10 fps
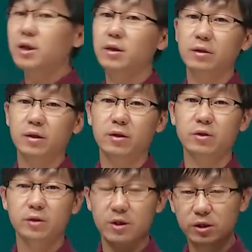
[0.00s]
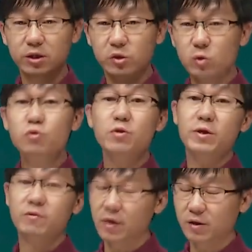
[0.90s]
的啊，也是首选
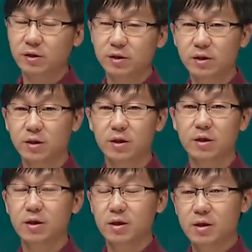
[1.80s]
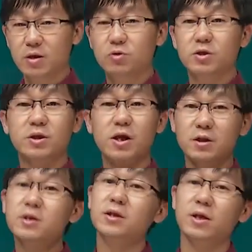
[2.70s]
的方式啊，就是
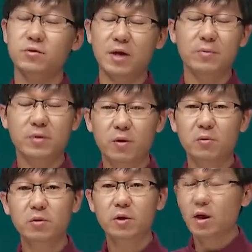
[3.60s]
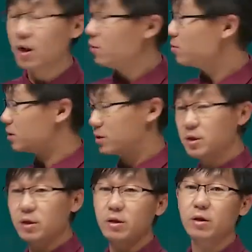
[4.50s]
上市，也就是 IPO 啊，或者是
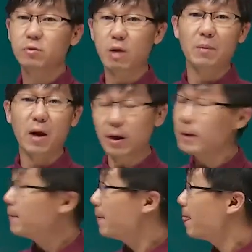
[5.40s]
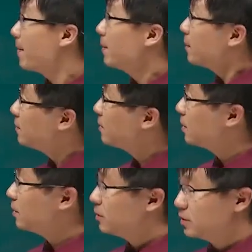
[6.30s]
那个挂牌儿。那
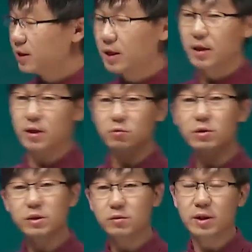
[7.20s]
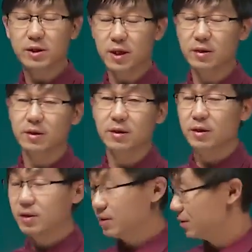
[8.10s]
么在很多情况下呢，
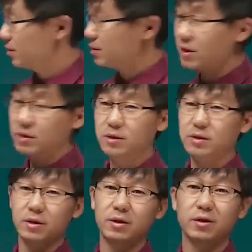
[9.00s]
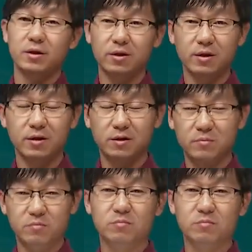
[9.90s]
呃，上市呃